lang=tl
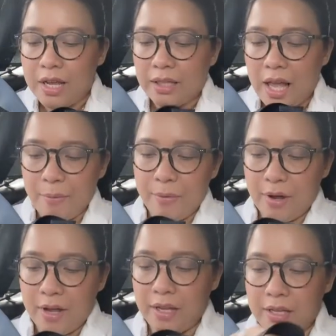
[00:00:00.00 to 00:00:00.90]

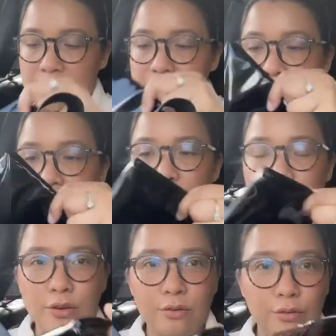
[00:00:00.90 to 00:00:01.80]
Tapos, ito
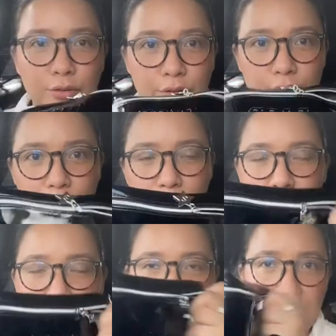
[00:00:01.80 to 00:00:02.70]
yung
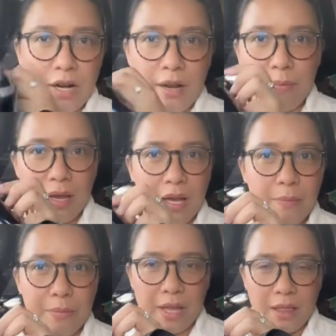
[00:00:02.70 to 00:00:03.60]
Dior na
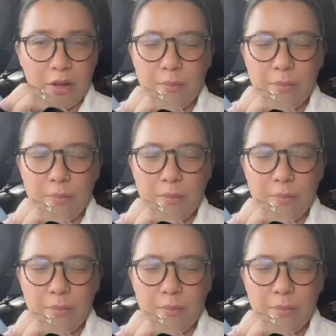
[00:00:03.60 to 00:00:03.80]
makeup kit ko.